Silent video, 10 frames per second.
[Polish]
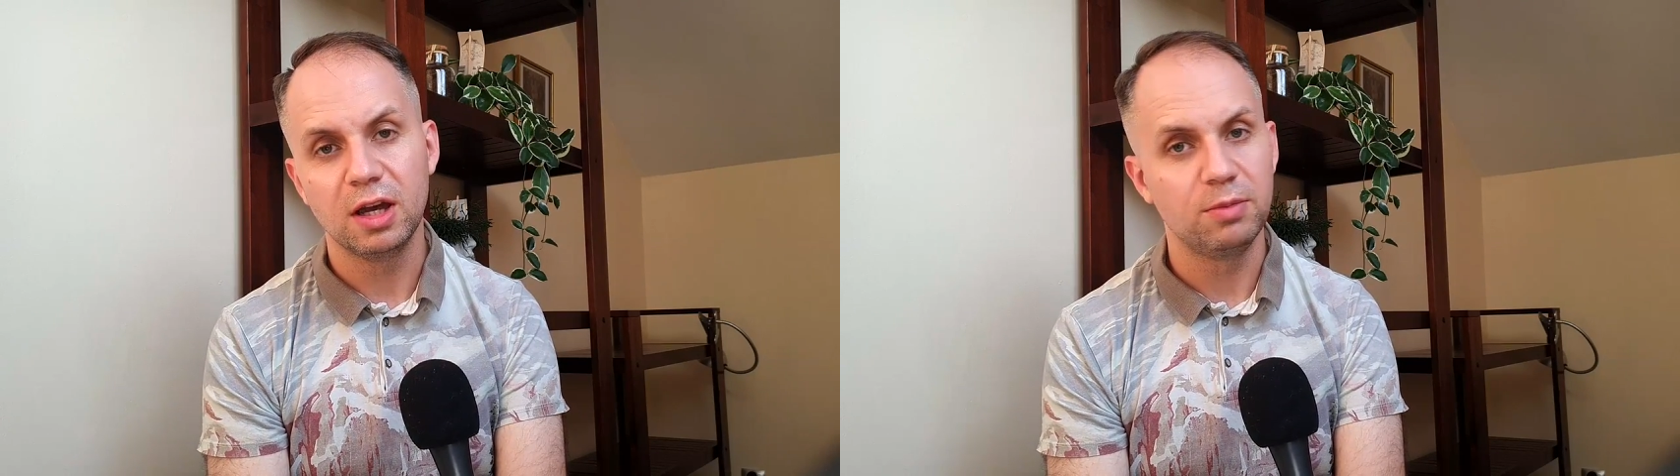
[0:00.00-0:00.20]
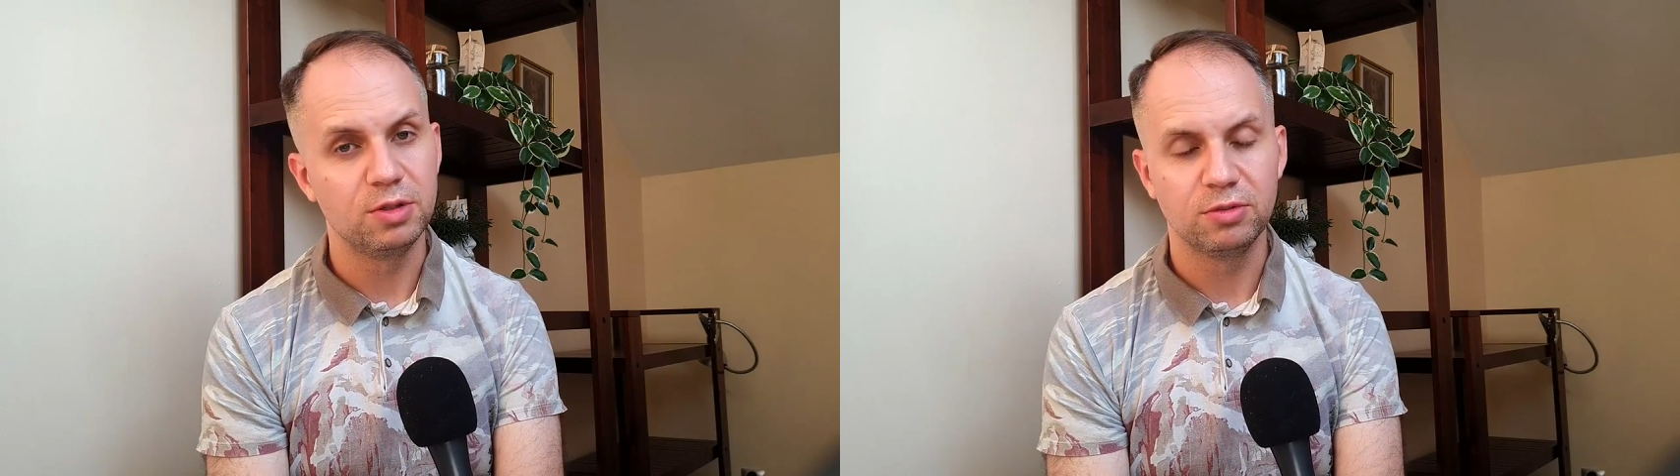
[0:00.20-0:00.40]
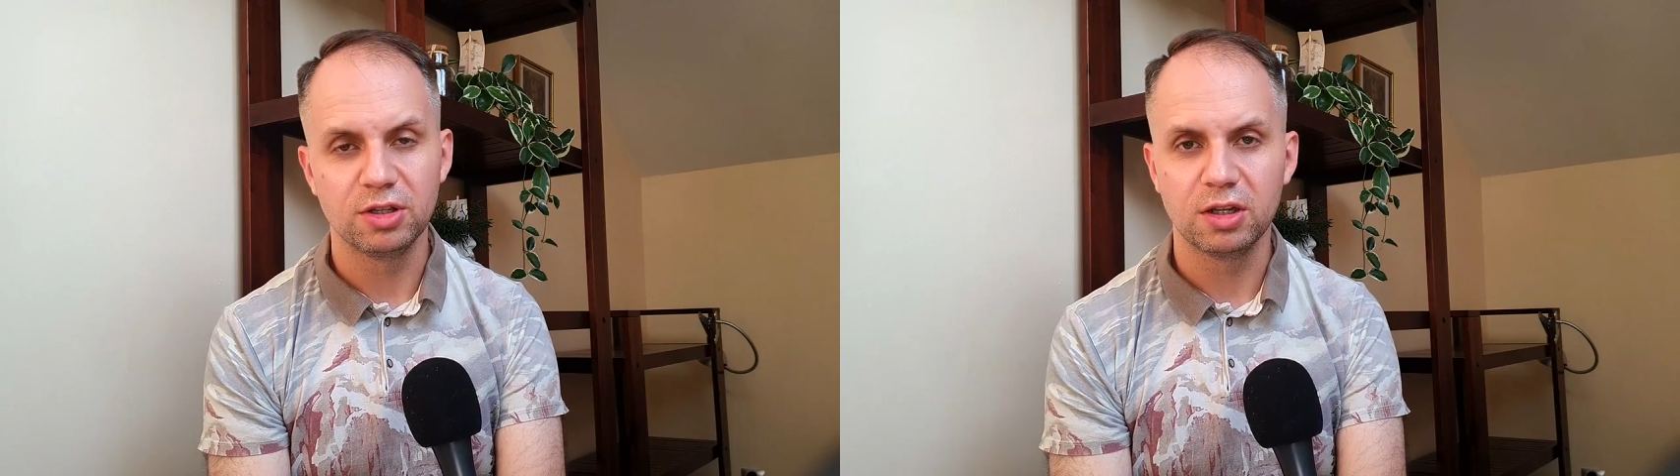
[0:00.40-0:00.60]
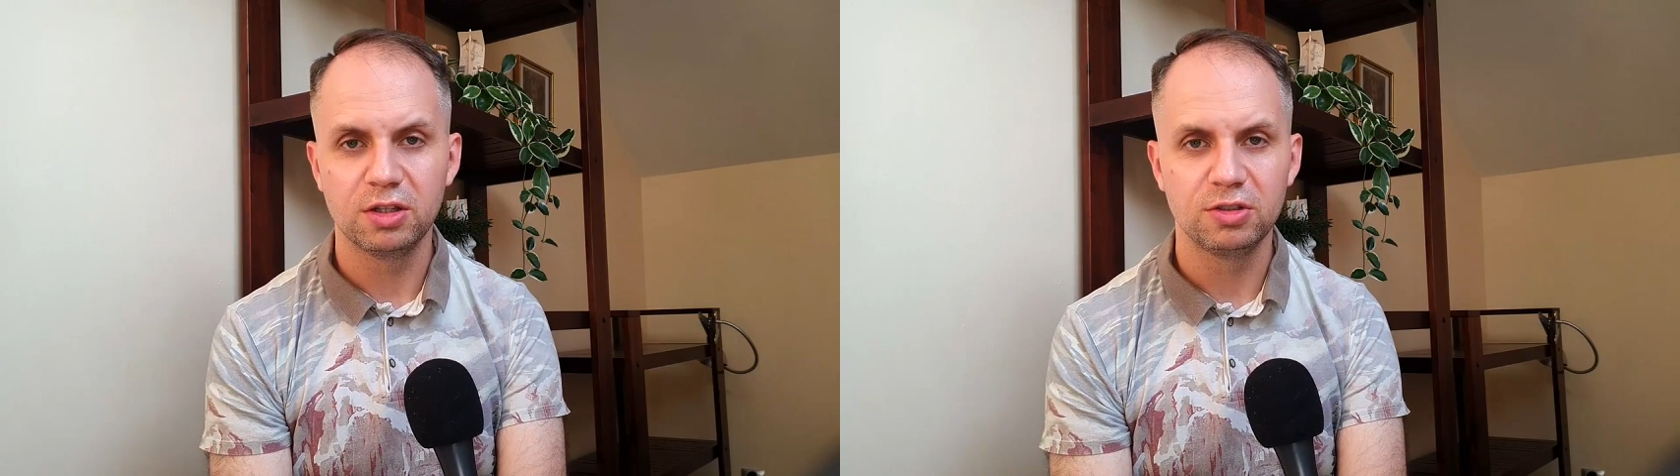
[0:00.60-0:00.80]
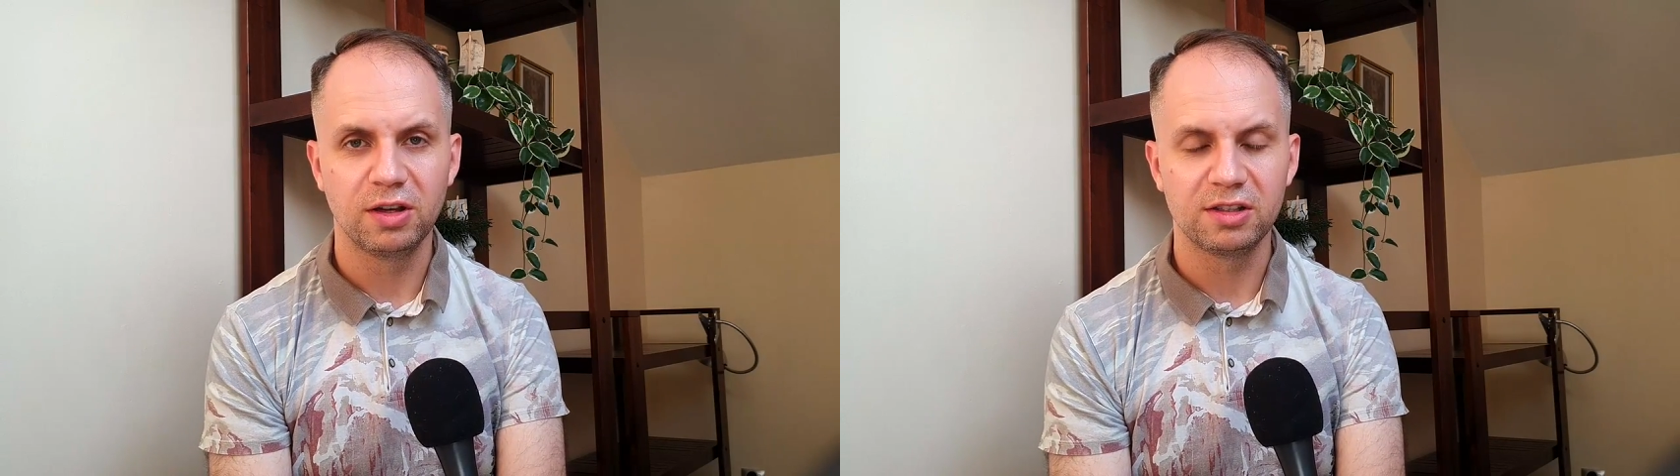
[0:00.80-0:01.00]
a być może
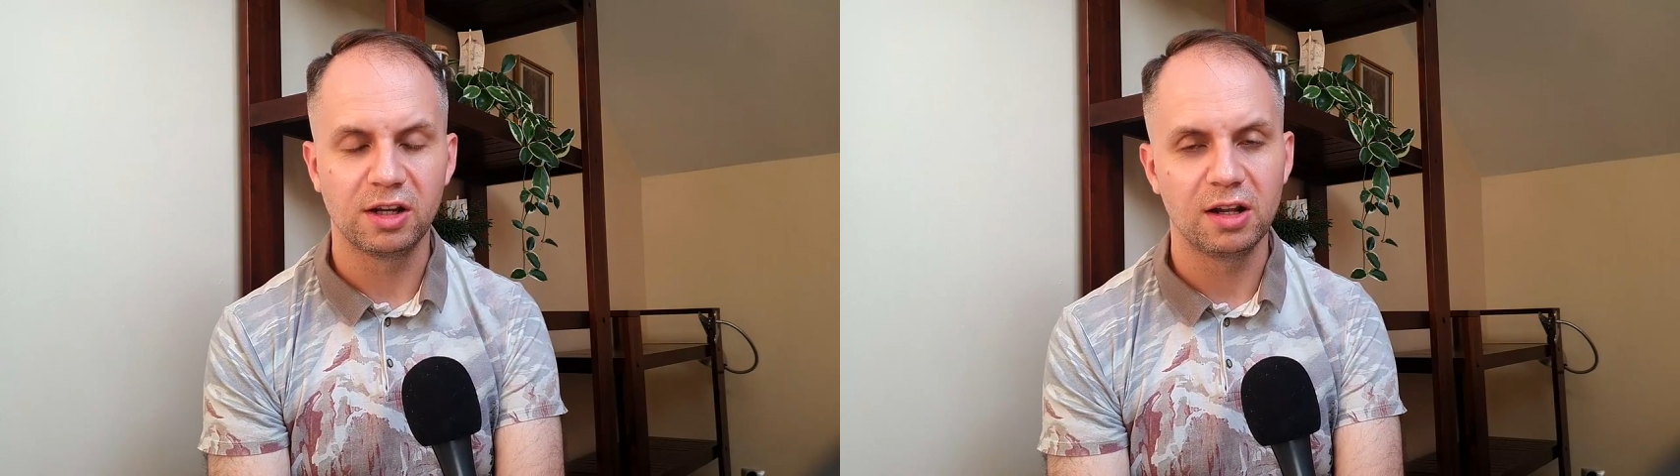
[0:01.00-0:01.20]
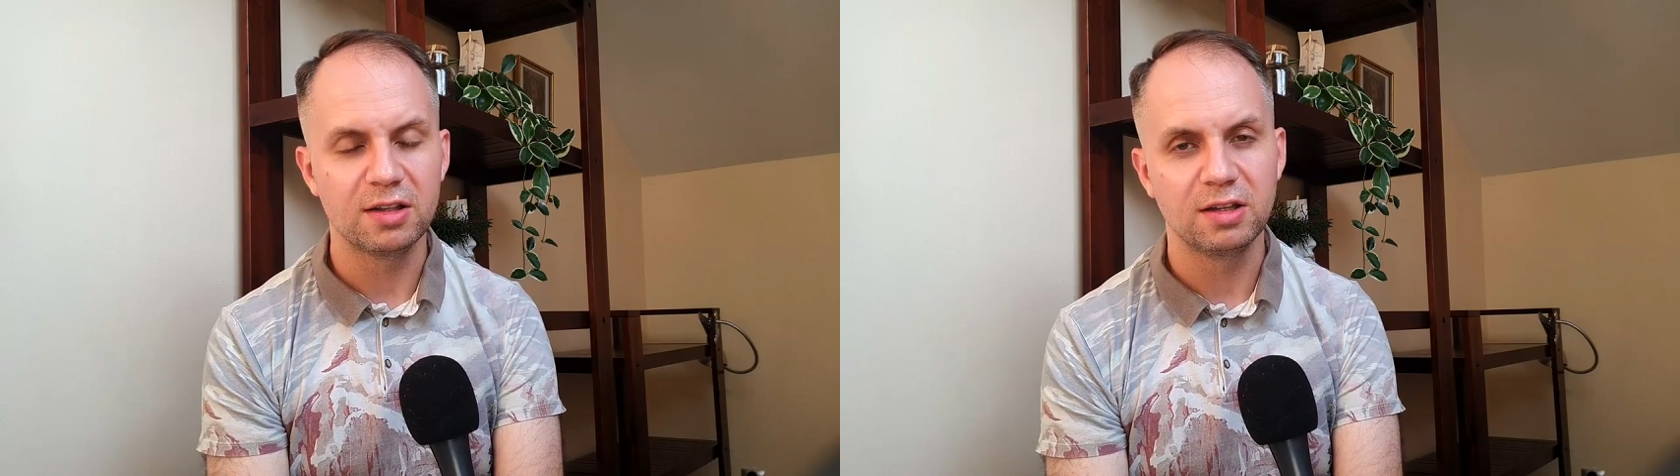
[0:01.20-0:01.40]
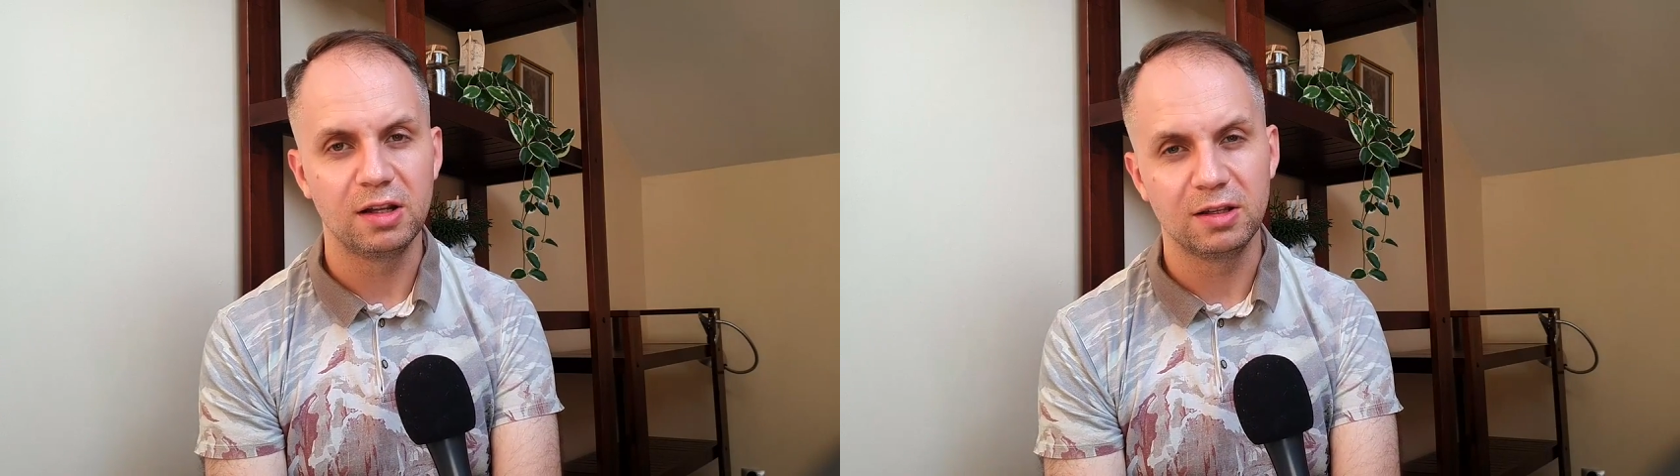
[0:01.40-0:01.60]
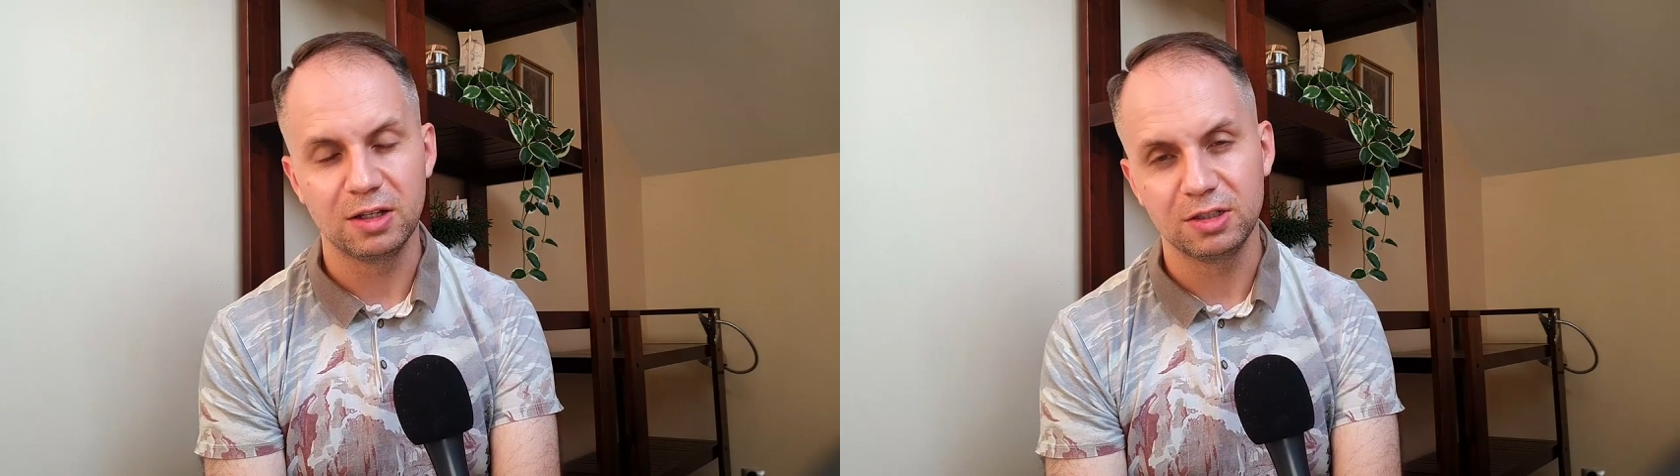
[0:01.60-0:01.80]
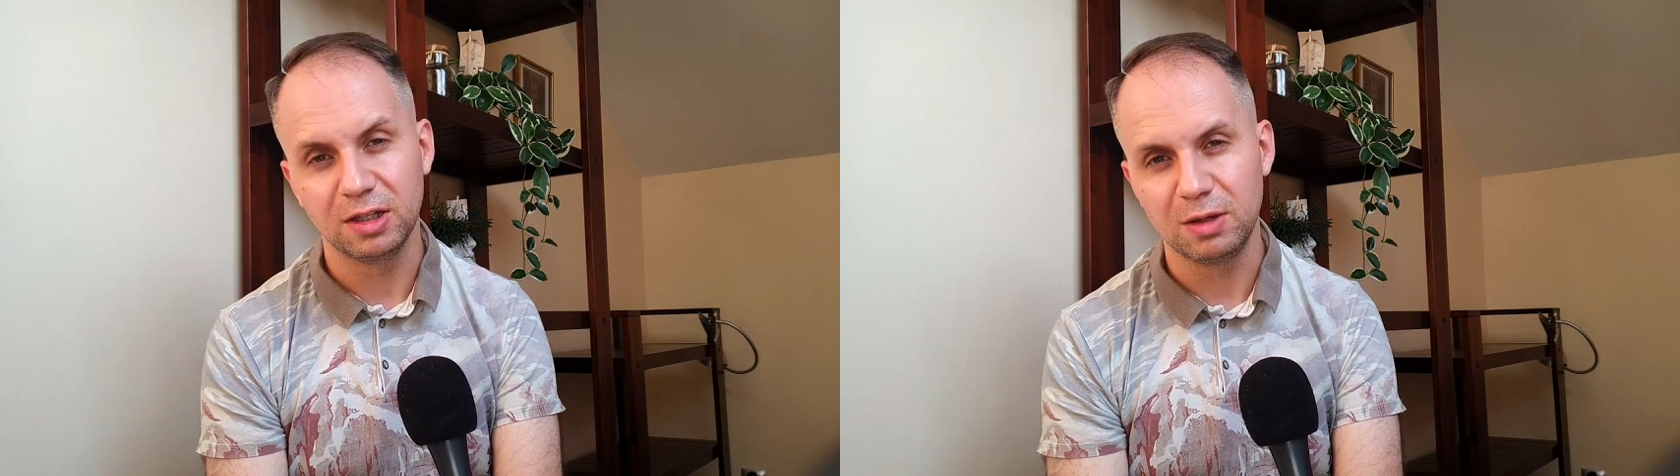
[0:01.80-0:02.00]
kiedyś do Ekstraklasy, ale na
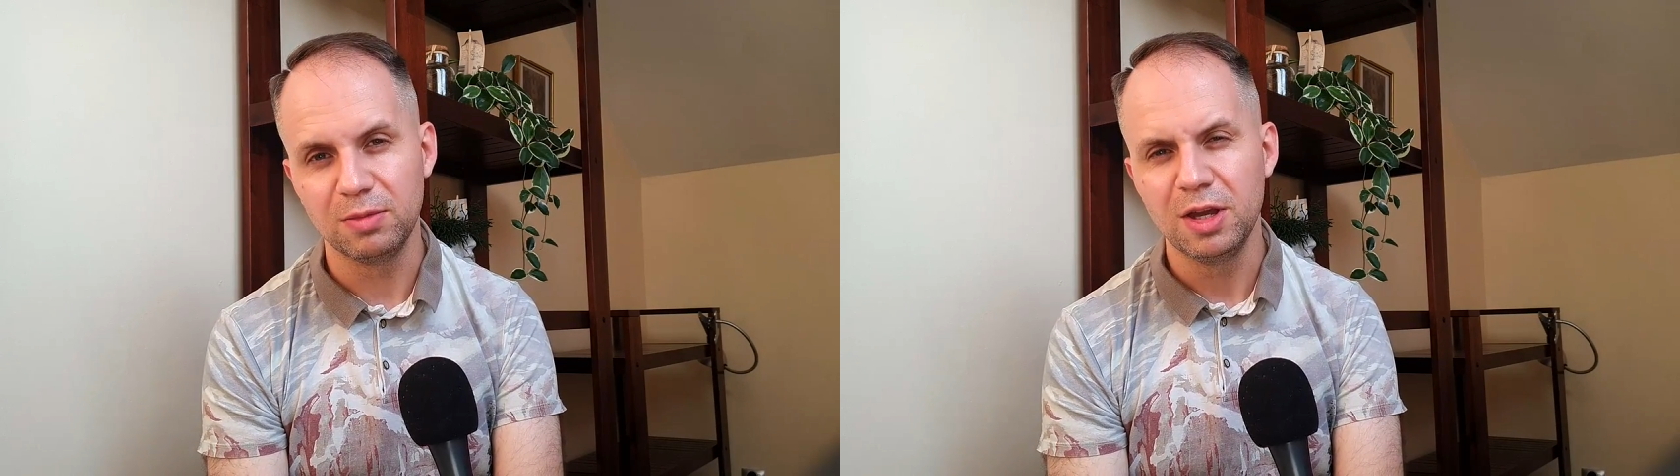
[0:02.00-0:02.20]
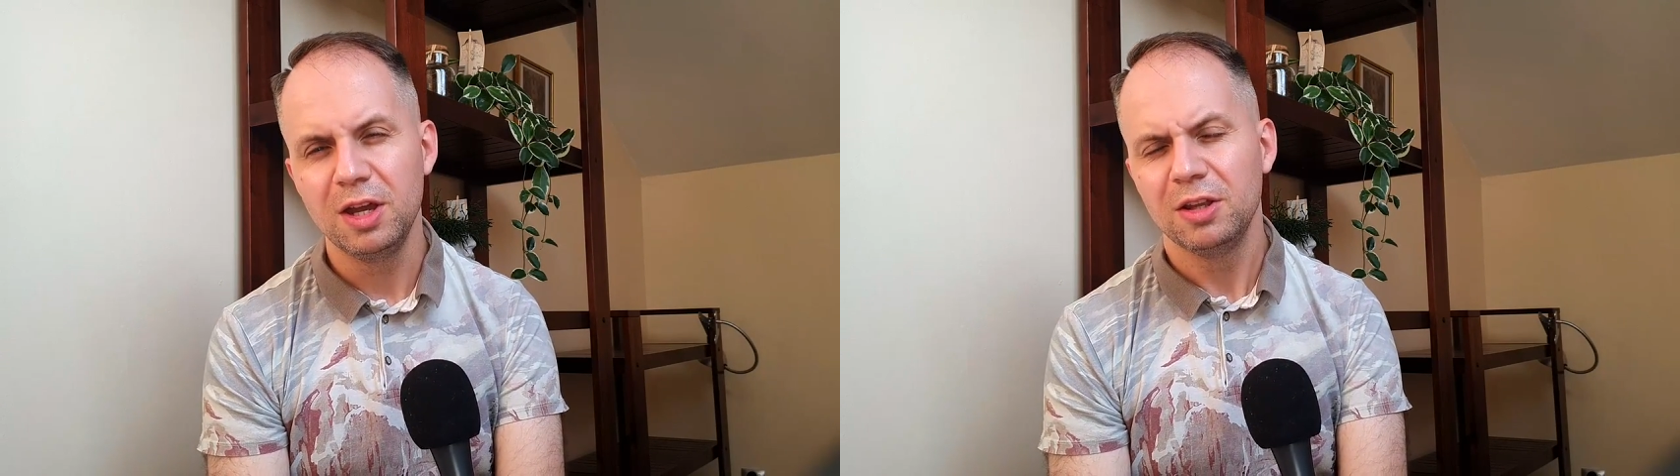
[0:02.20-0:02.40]
razie takim,